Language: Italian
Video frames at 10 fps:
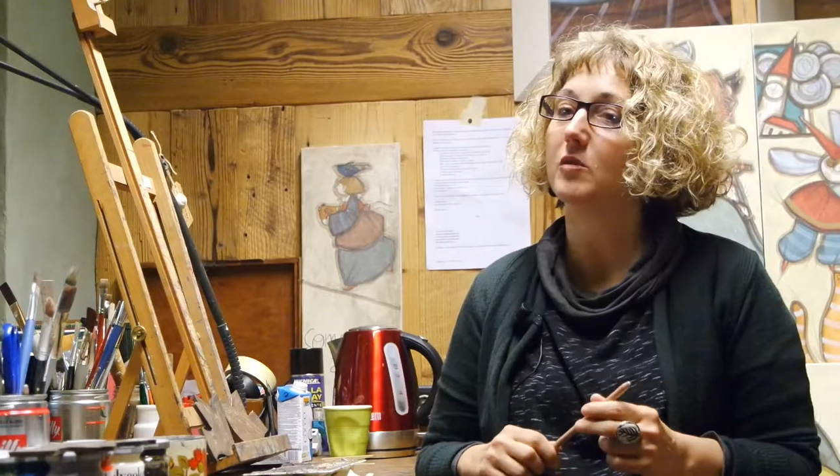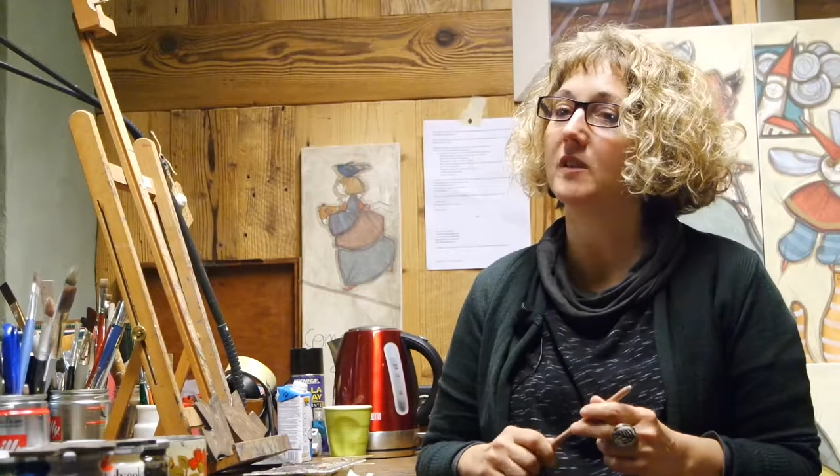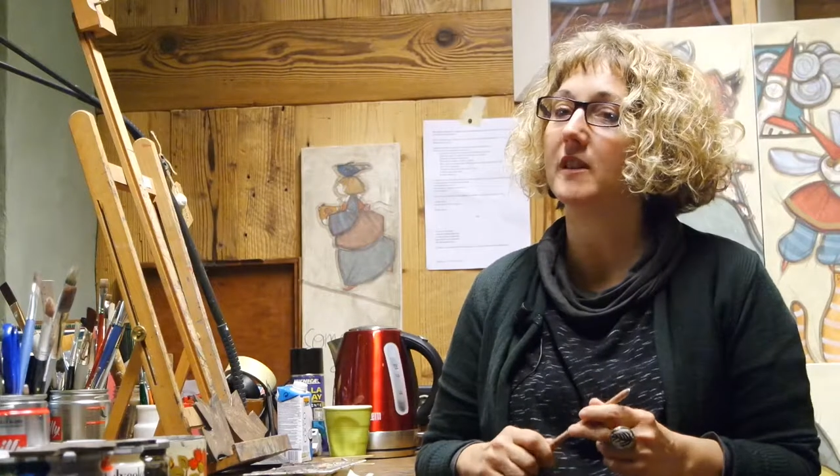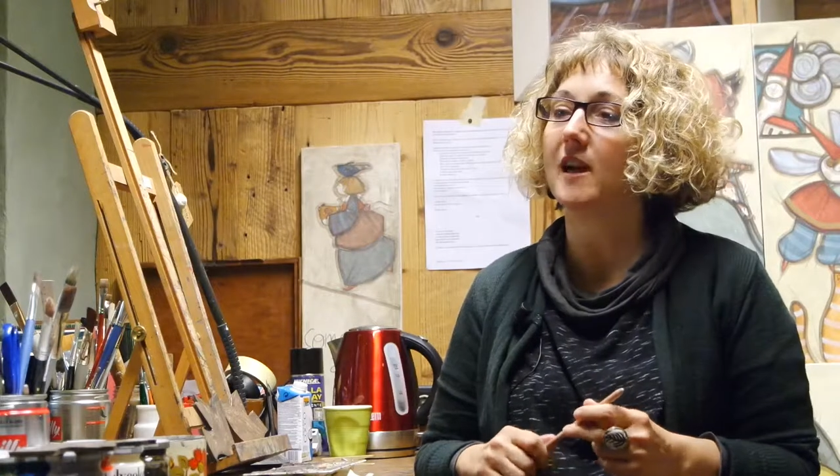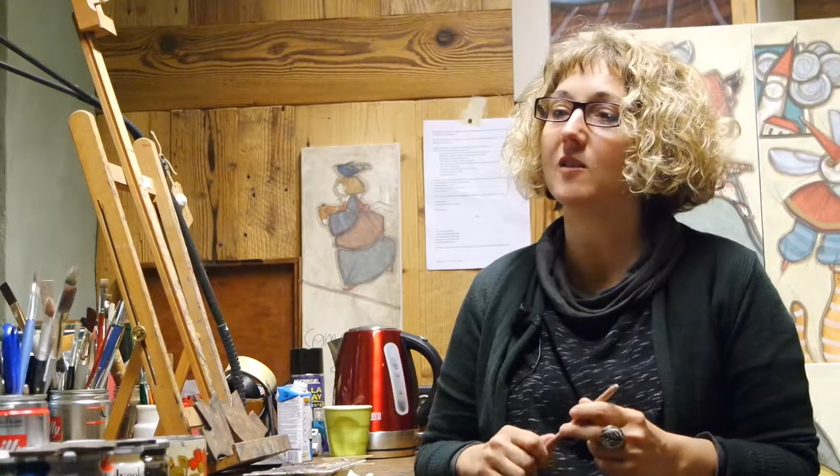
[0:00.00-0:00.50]

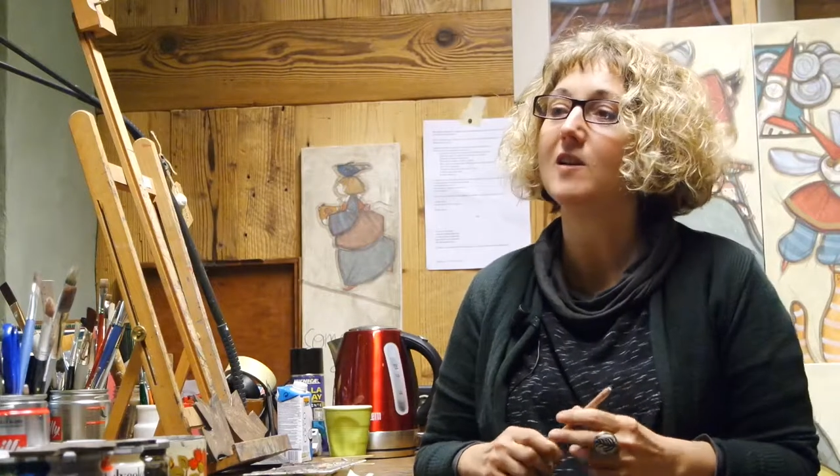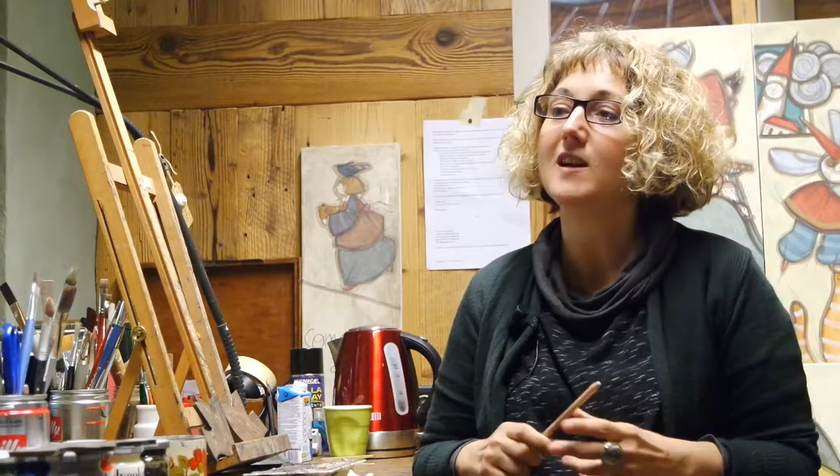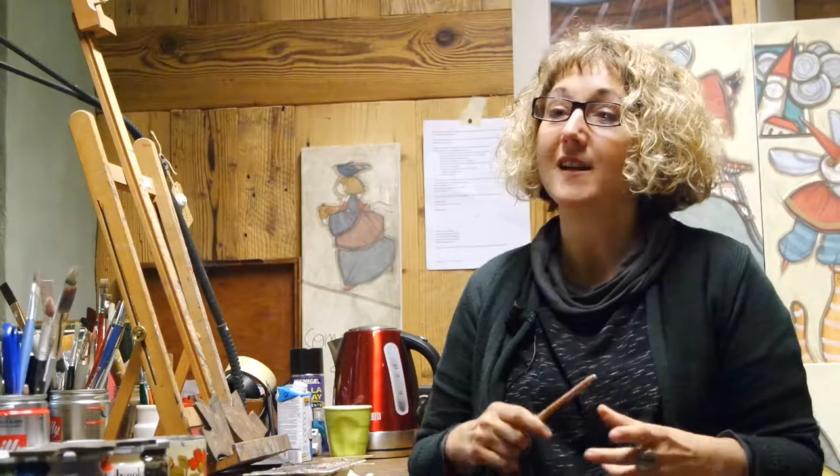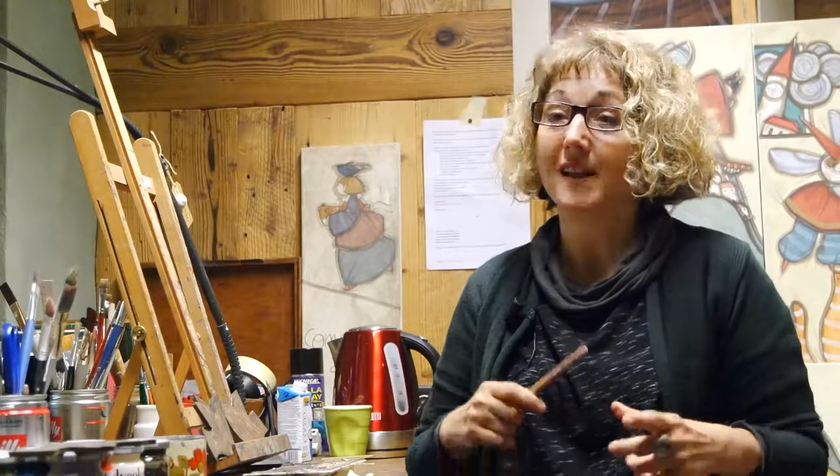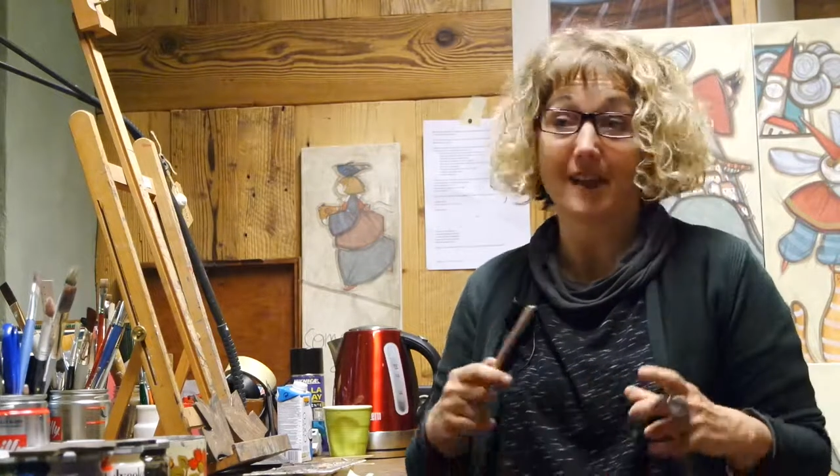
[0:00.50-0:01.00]
quotidiano
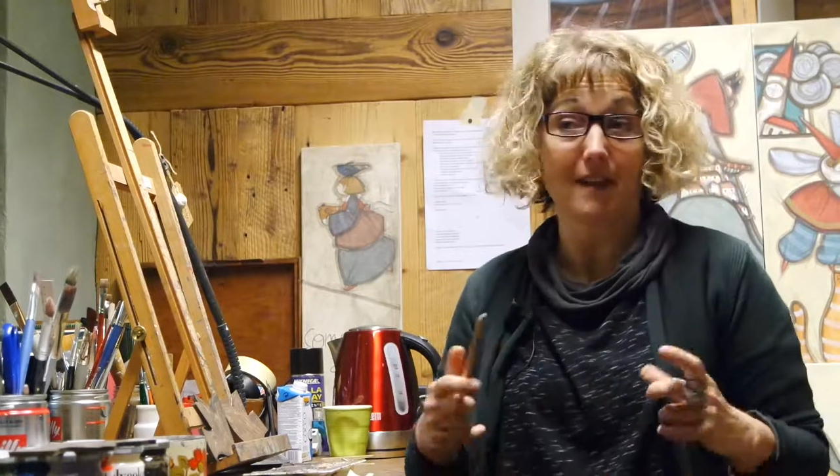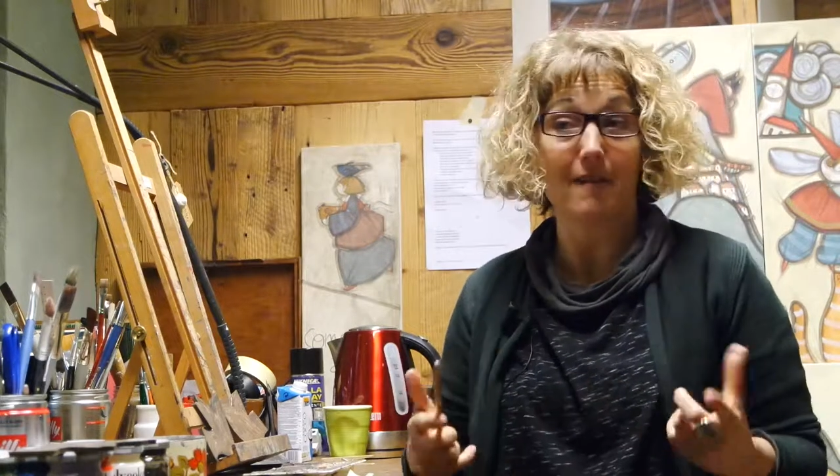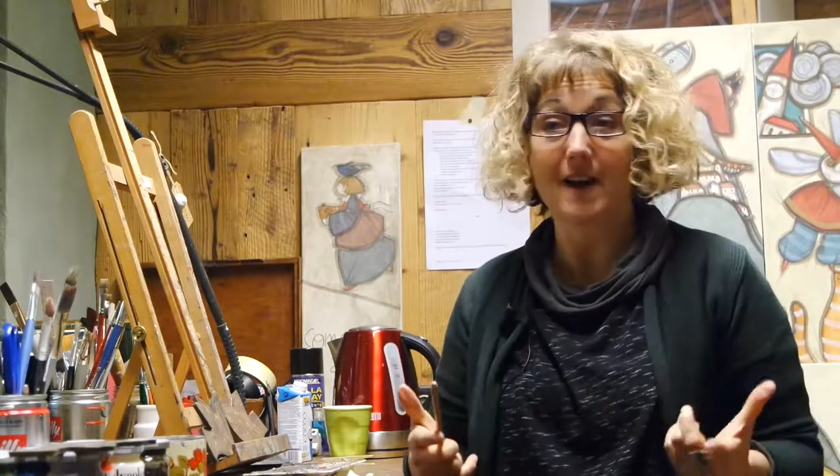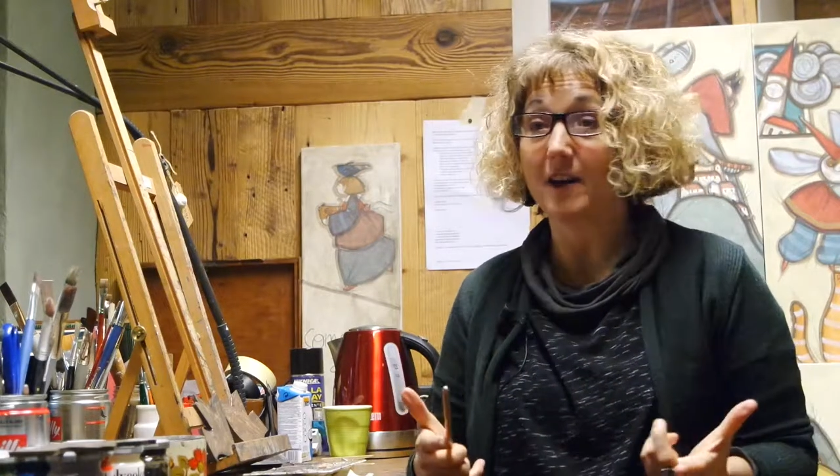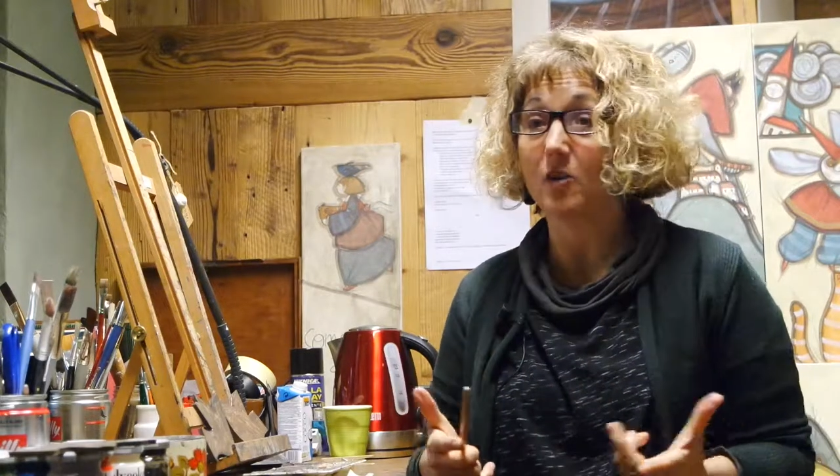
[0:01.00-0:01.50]
e
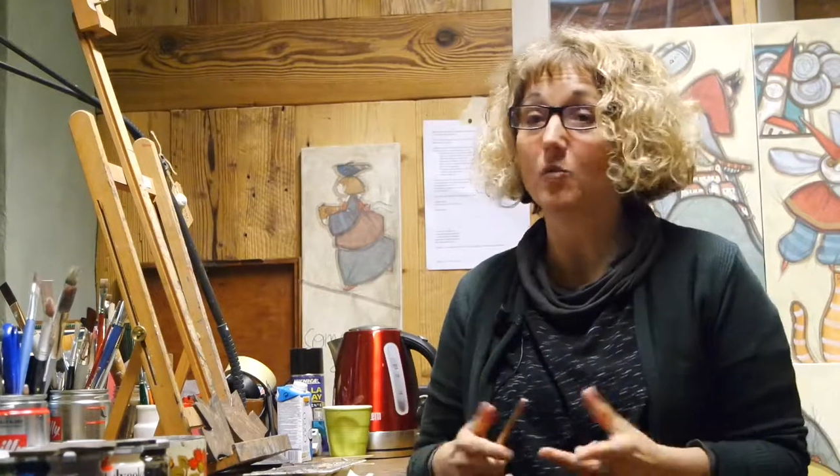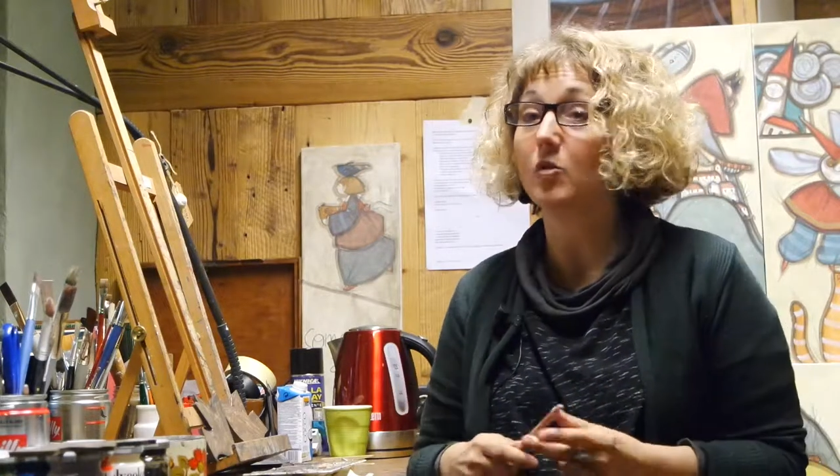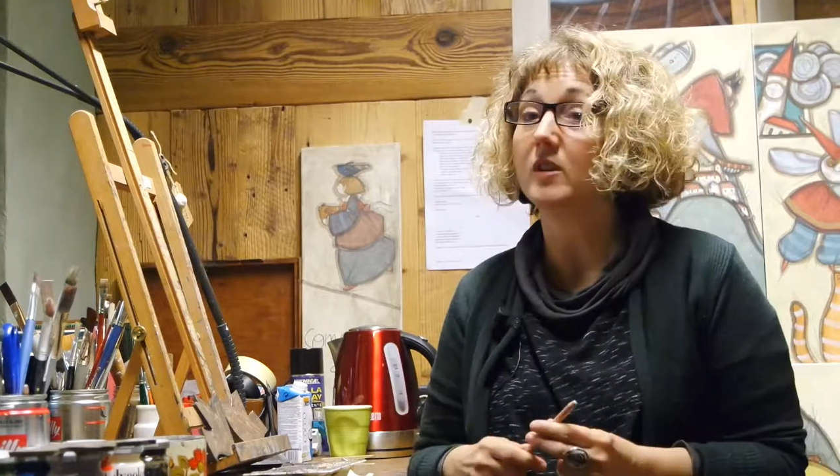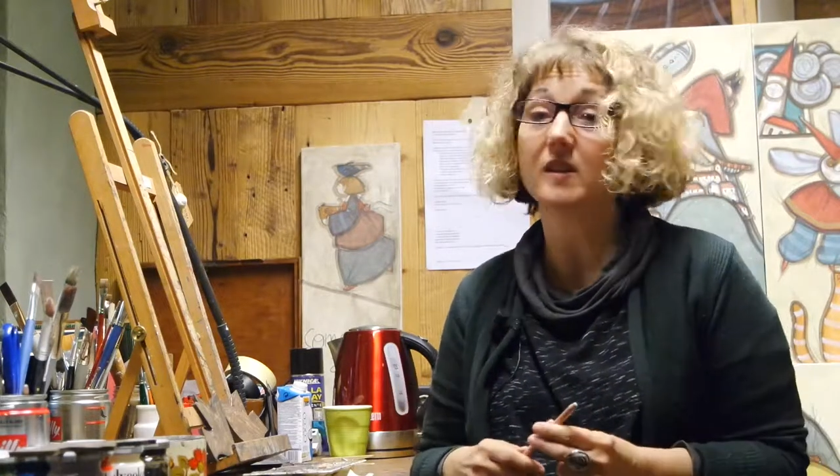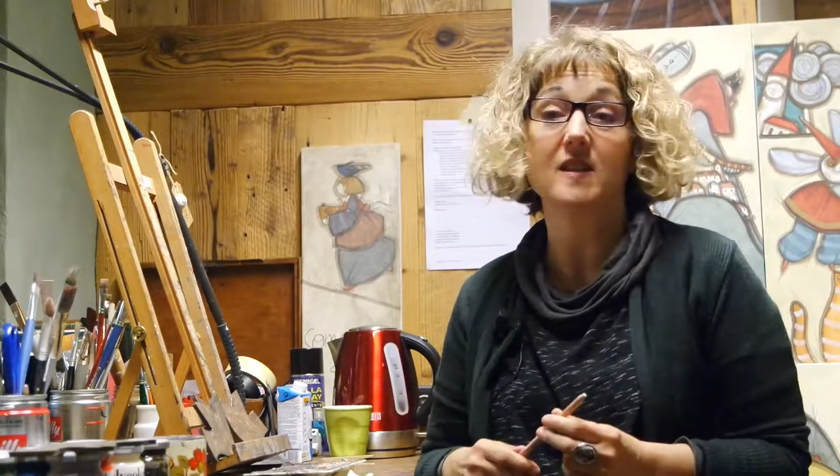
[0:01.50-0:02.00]
che variano
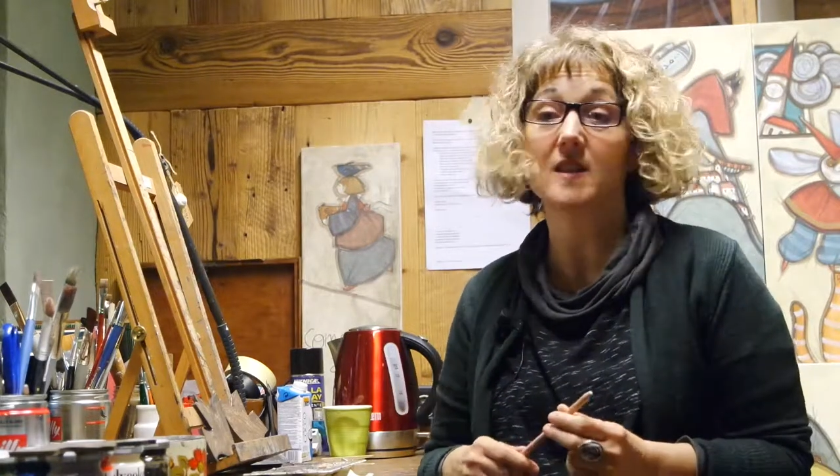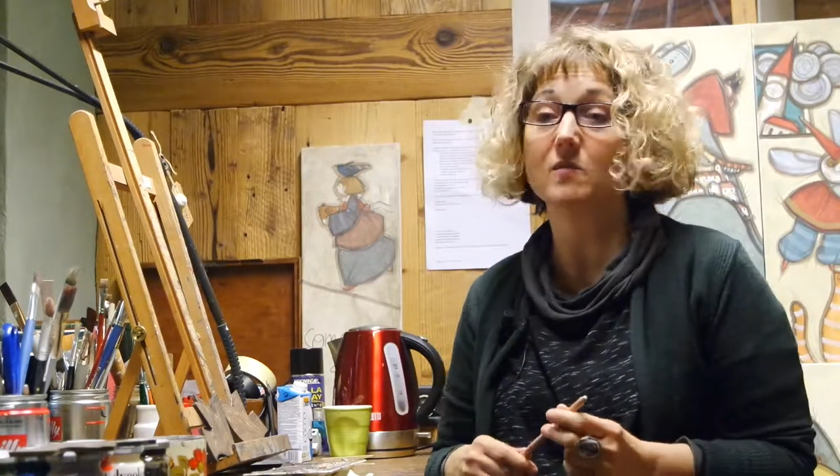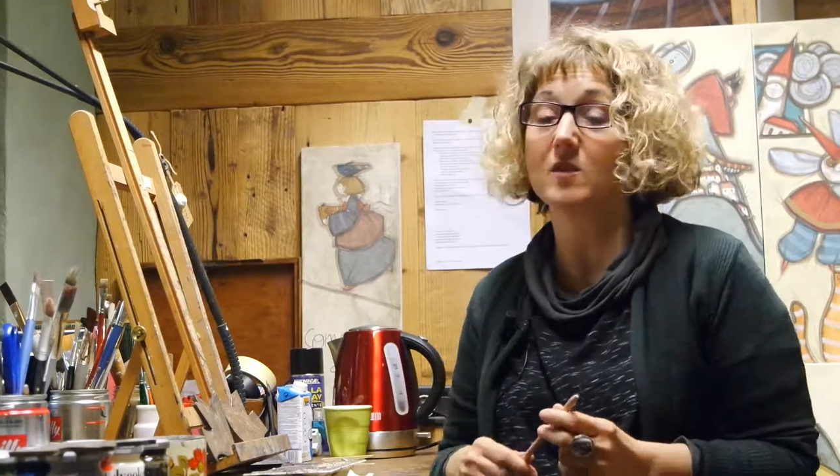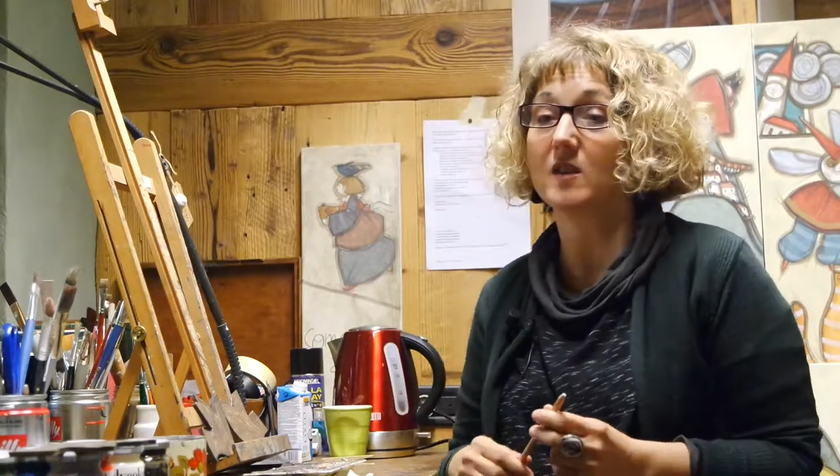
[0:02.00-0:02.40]
moltissimo